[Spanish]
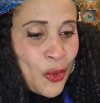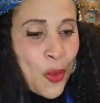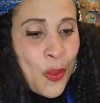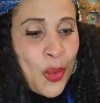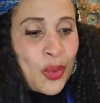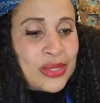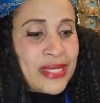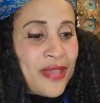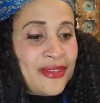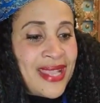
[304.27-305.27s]
Como
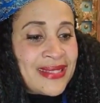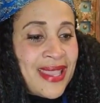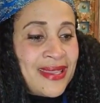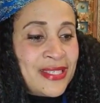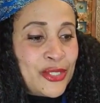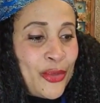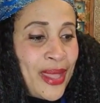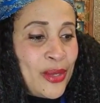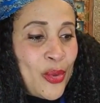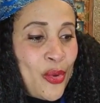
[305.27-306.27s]
sabías que
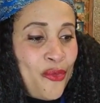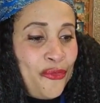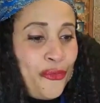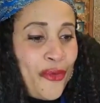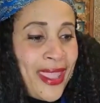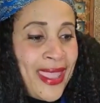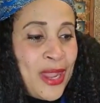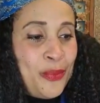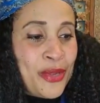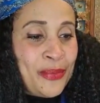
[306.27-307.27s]
Cristóbal Colón fue
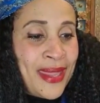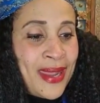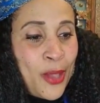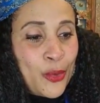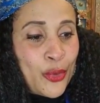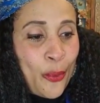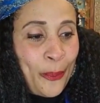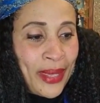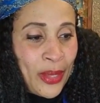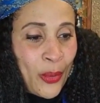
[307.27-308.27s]
el primer
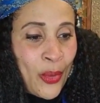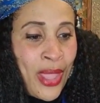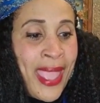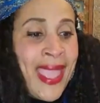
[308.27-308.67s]
europeo